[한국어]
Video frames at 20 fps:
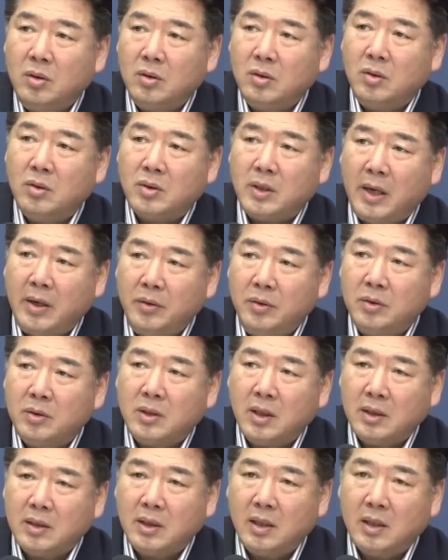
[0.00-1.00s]
걸고 자유를
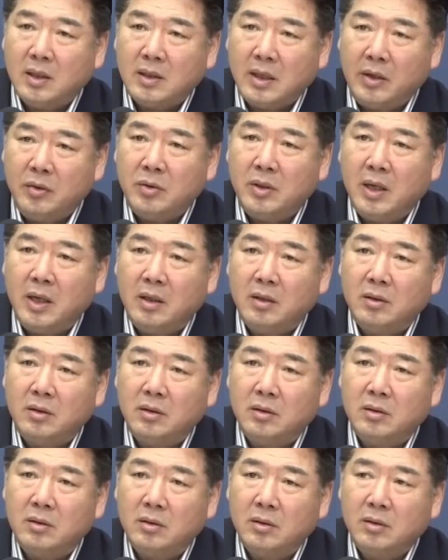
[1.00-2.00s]
찾아
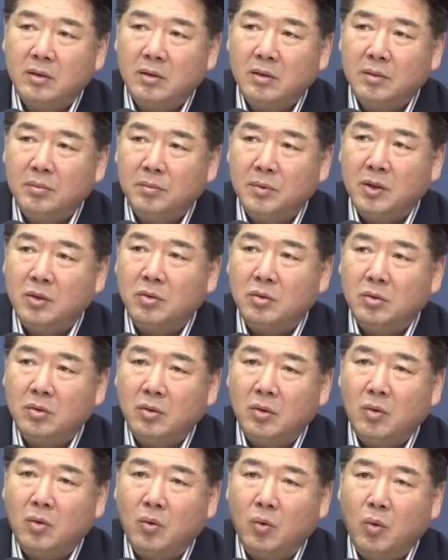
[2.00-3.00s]
자유대한
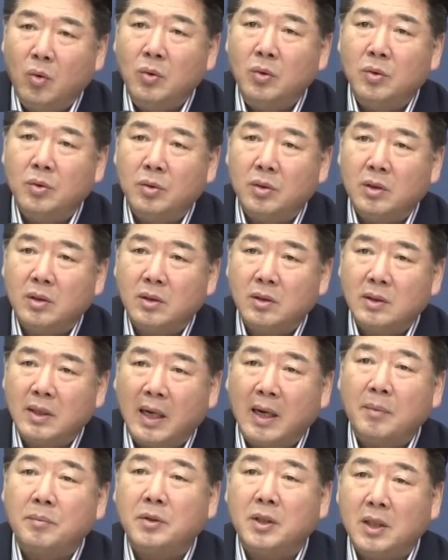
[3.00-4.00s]
민국으로 온
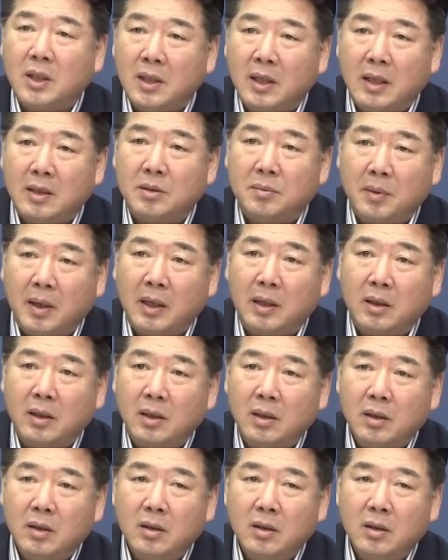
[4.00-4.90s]
사람들이긴 하지만